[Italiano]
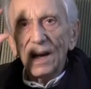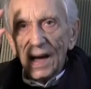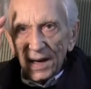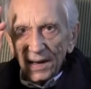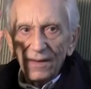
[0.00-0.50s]

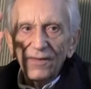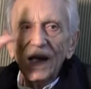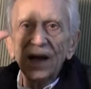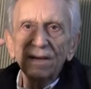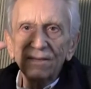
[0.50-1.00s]

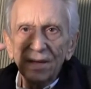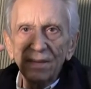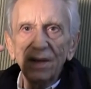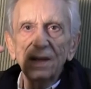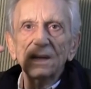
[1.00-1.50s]
arrivare
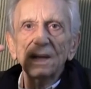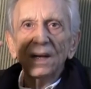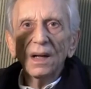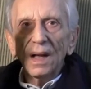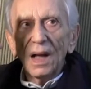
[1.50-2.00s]
veramente
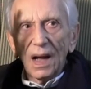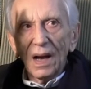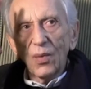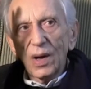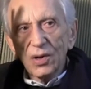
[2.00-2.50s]
a
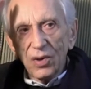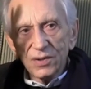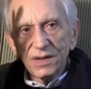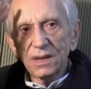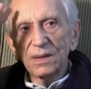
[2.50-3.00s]

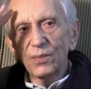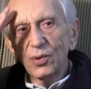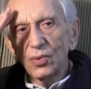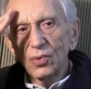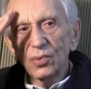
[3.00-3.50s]
qualcosa di
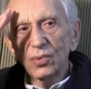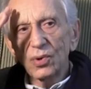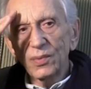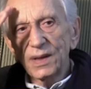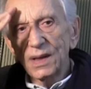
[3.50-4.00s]
più,
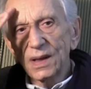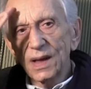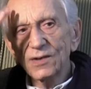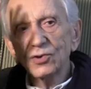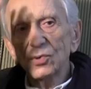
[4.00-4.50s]
come dire,
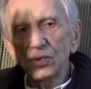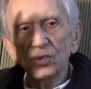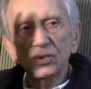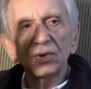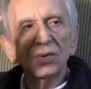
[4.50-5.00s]

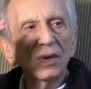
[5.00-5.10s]
assoluto,